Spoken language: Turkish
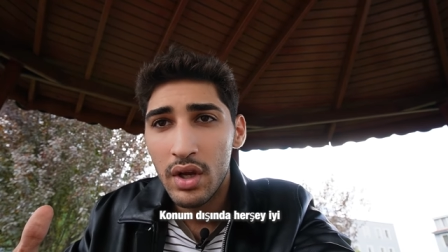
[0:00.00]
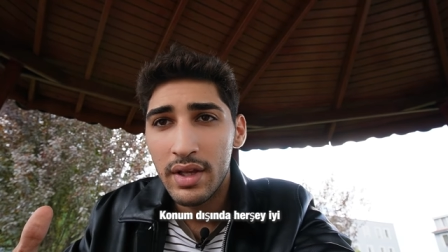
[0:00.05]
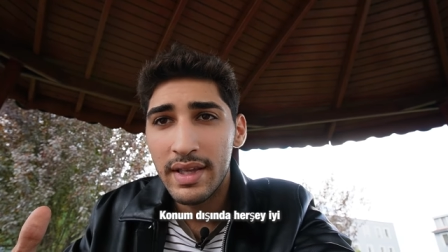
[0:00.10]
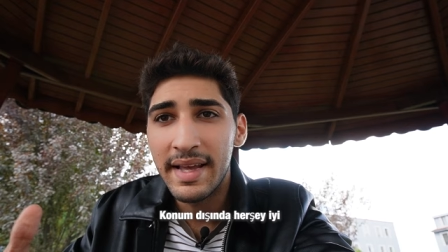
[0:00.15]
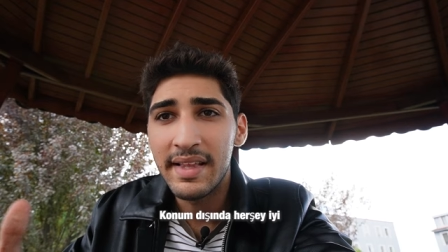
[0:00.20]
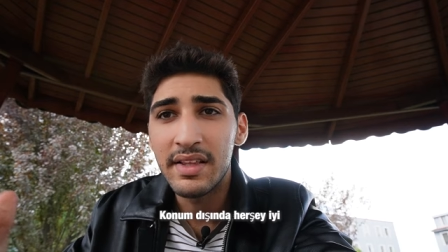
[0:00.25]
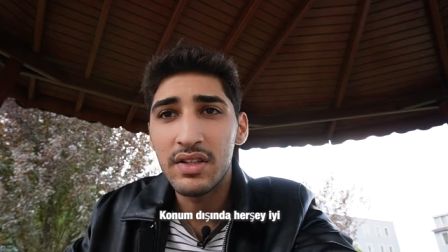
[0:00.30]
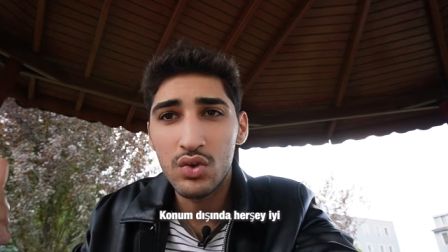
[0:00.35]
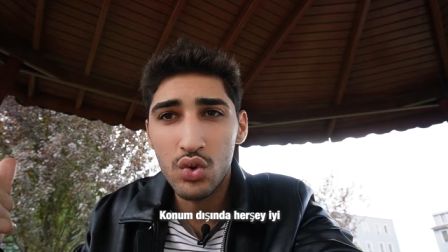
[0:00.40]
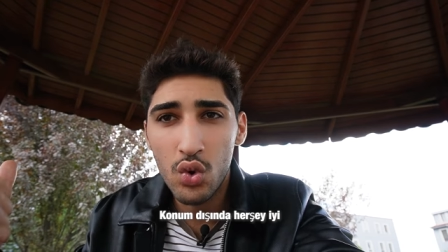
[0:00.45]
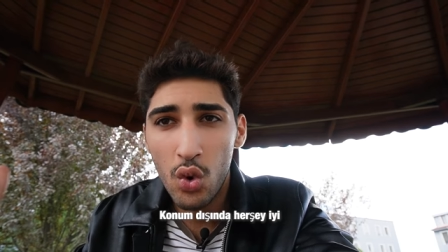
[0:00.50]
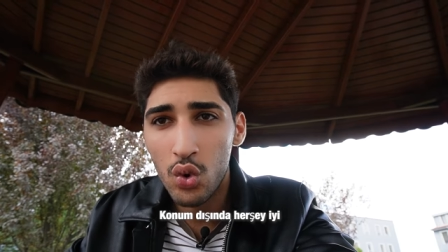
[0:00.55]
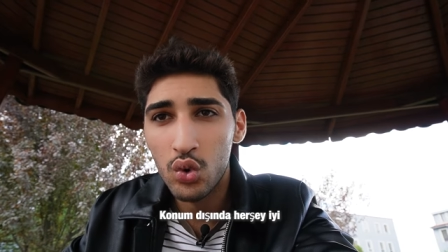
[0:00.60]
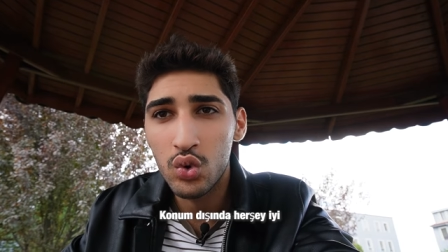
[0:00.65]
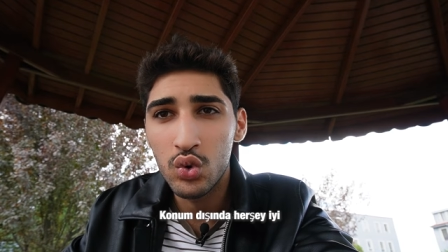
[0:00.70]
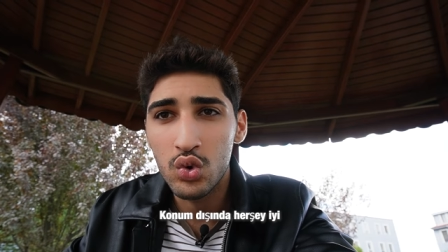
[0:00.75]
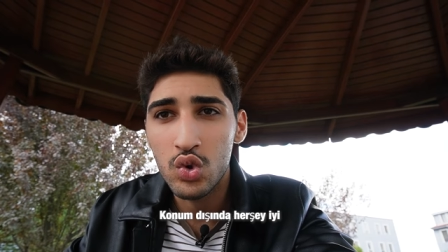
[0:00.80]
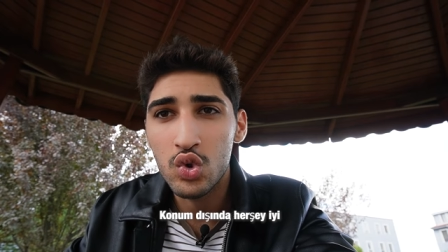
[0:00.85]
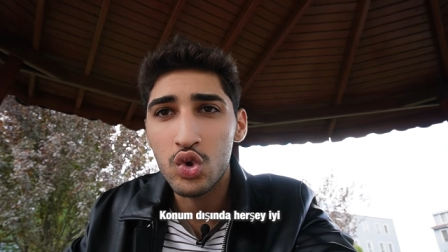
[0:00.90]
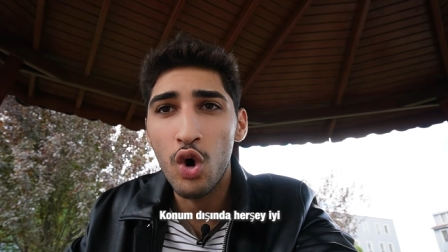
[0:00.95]
Yani
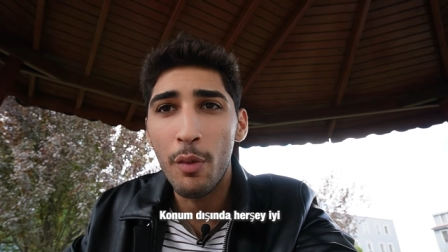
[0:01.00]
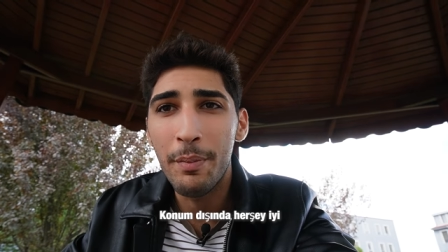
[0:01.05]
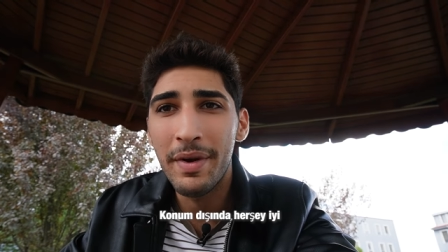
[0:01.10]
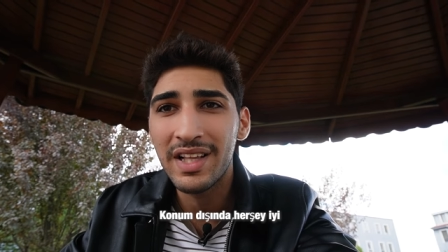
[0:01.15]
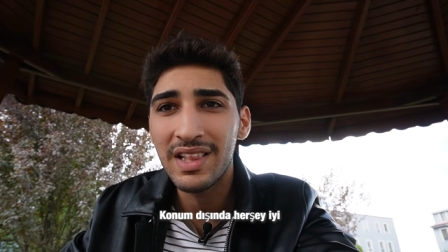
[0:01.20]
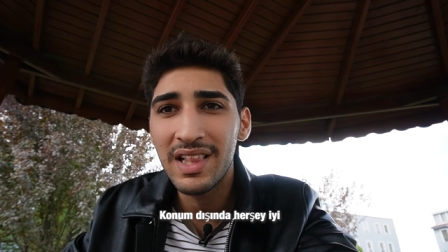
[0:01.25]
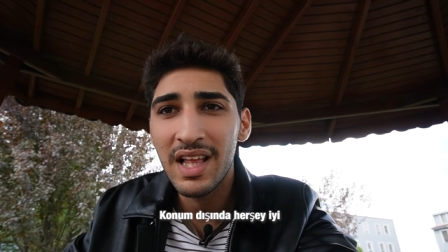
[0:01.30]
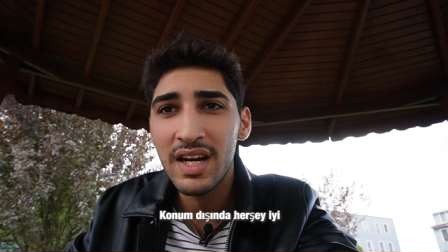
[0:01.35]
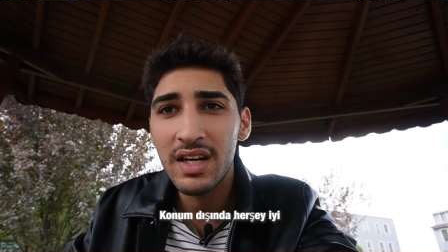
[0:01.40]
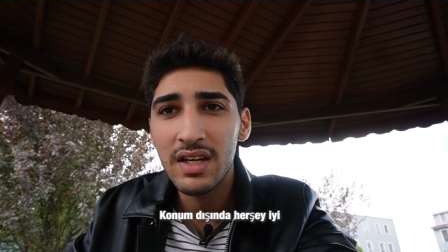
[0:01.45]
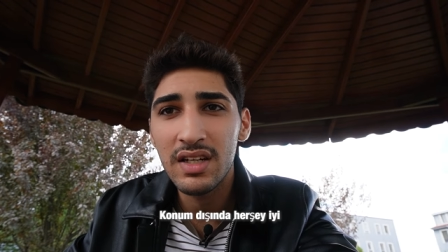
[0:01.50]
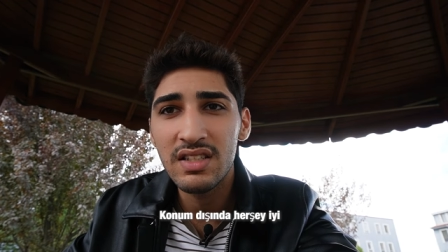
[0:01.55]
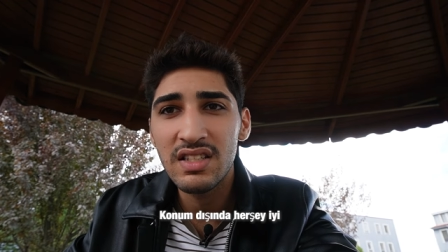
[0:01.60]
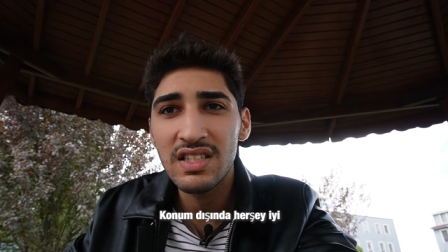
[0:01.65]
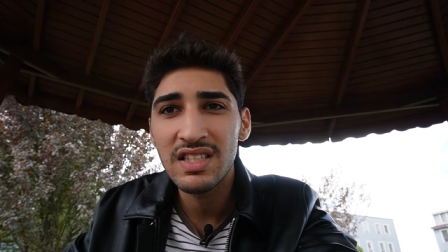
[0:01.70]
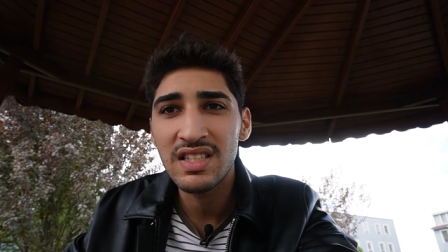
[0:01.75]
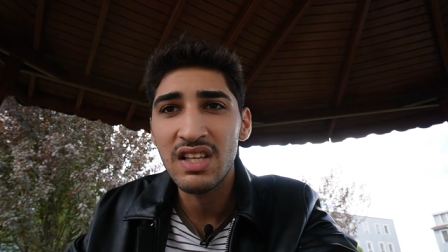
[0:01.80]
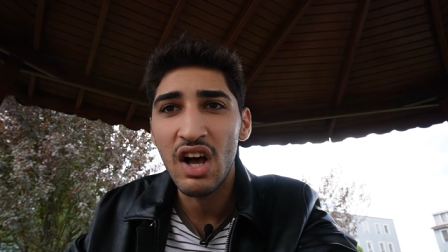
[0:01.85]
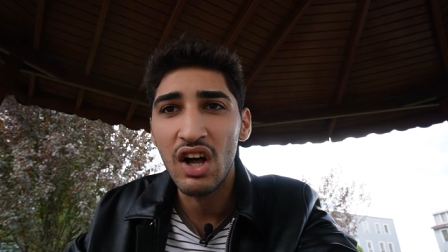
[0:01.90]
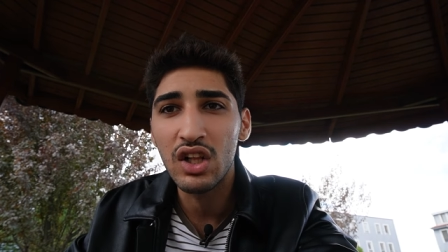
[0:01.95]
gördünüz köpekler
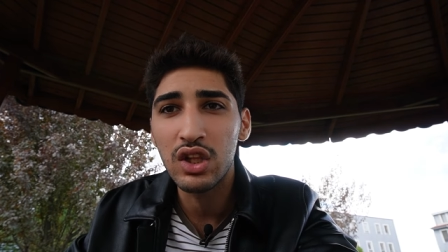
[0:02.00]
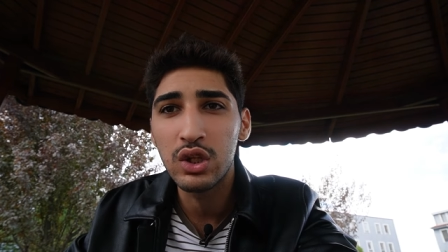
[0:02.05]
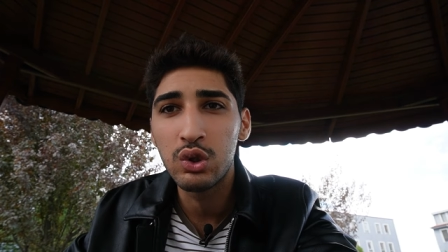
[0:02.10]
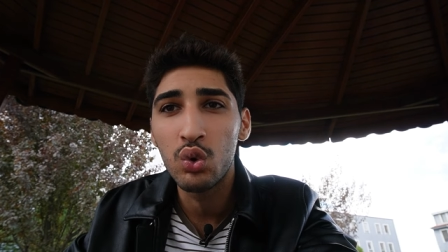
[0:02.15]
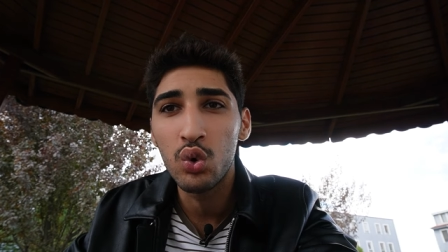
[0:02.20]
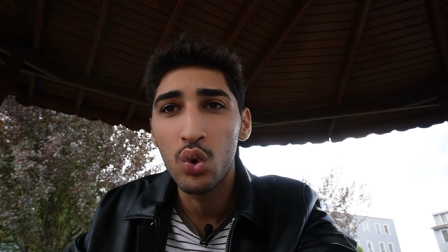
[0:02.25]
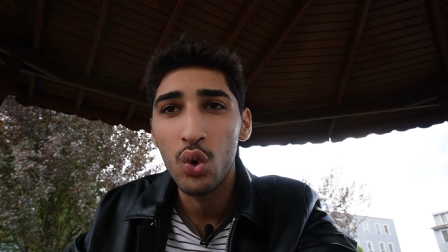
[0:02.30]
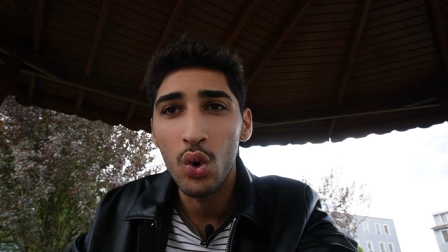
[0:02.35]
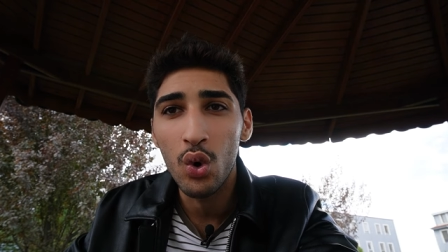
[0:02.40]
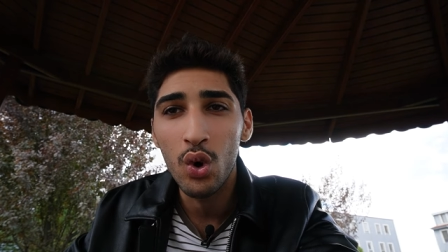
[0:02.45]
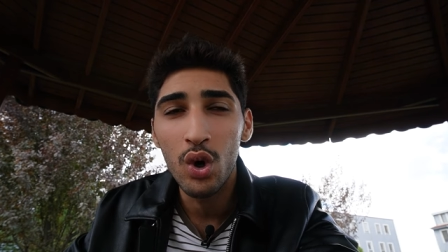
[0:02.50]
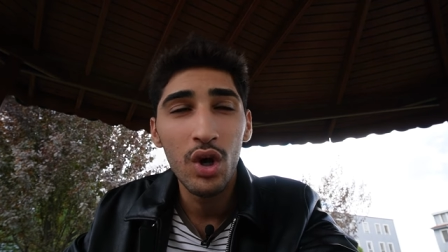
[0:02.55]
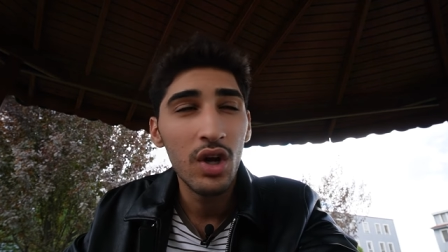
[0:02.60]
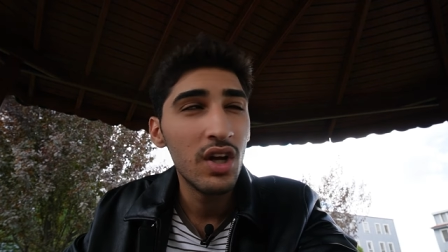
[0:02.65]
saldırıyor